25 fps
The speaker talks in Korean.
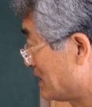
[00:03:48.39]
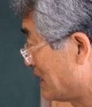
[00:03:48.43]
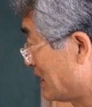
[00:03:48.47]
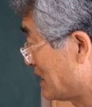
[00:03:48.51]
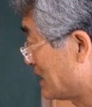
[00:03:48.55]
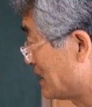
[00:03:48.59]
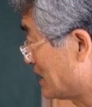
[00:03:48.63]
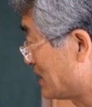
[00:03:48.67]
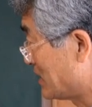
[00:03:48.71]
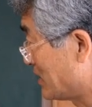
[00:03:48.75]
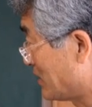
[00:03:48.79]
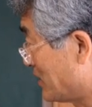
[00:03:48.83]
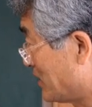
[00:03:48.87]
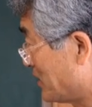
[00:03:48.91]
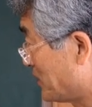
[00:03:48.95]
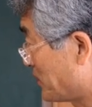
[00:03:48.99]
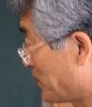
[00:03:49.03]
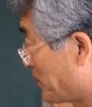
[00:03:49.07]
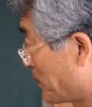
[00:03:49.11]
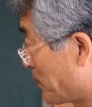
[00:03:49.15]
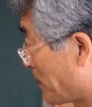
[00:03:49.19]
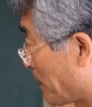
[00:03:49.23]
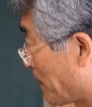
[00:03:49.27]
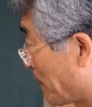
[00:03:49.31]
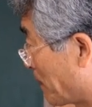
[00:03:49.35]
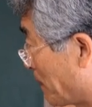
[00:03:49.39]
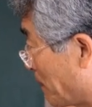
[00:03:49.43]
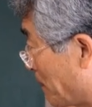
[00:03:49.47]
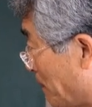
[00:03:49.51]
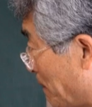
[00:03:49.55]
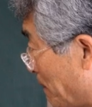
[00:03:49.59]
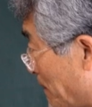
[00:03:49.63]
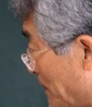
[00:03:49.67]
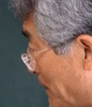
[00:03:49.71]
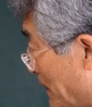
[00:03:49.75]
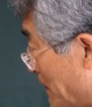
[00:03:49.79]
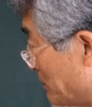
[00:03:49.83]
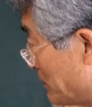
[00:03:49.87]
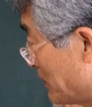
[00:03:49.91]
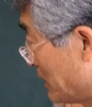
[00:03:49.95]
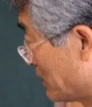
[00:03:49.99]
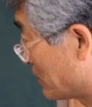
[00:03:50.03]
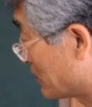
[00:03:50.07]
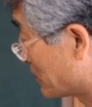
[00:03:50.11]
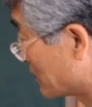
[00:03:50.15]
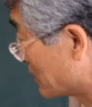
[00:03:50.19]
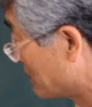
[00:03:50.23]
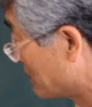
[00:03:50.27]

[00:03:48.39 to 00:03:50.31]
얘기죠. 음, 한번 읽고